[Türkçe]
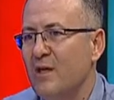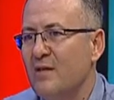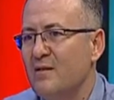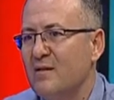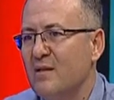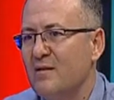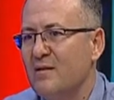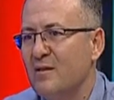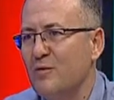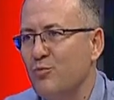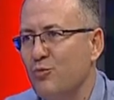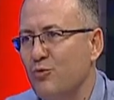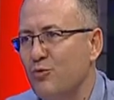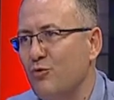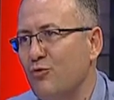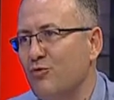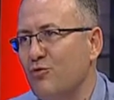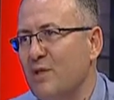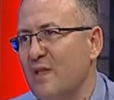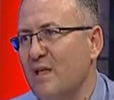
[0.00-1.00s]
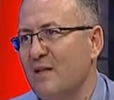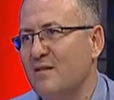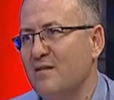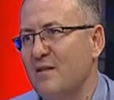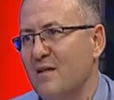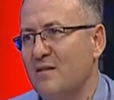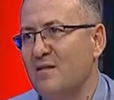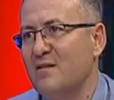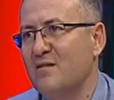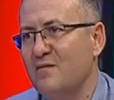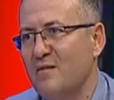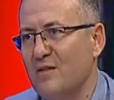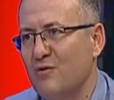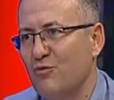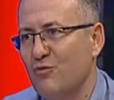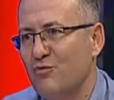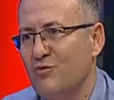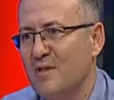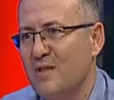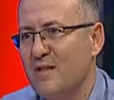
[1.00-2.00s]
Zaten bu yönüyle egzersiz
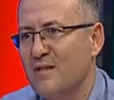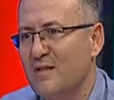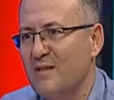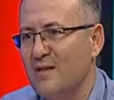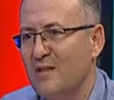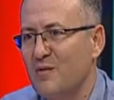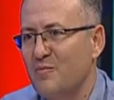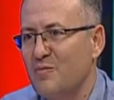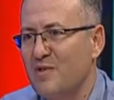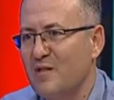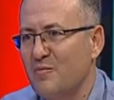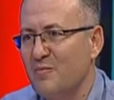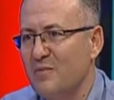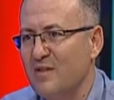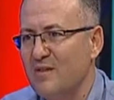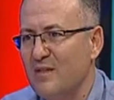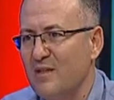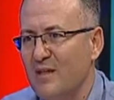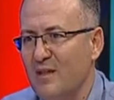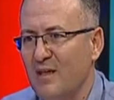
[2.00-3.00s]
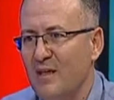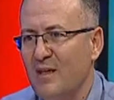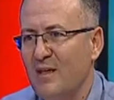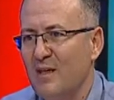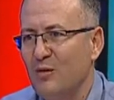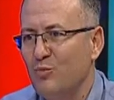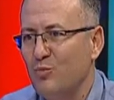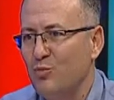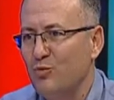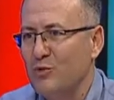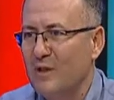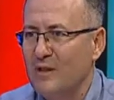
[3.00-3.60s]
veriyoruz hastalarımıza biz de. Bunu evet.